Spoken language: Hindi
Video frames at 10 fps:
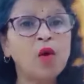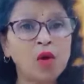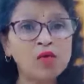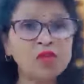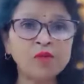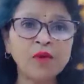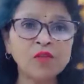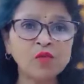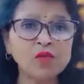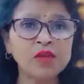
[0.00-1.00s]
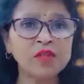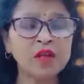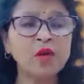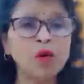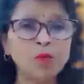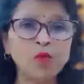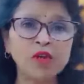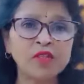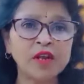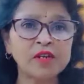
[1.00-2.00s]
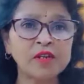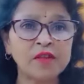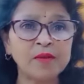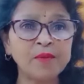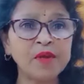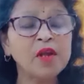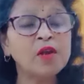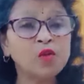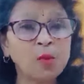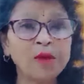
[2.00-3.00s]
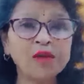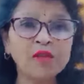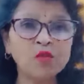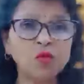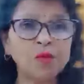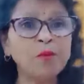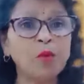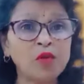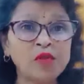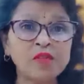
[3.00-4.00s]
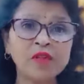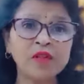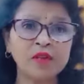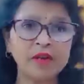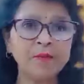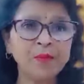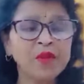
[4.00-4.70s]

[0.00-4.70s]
और सलवार सूट के संग और पूरा सेट के संग भी दुपट्टा सूट भी बहुत सस्ता दे रहे हैं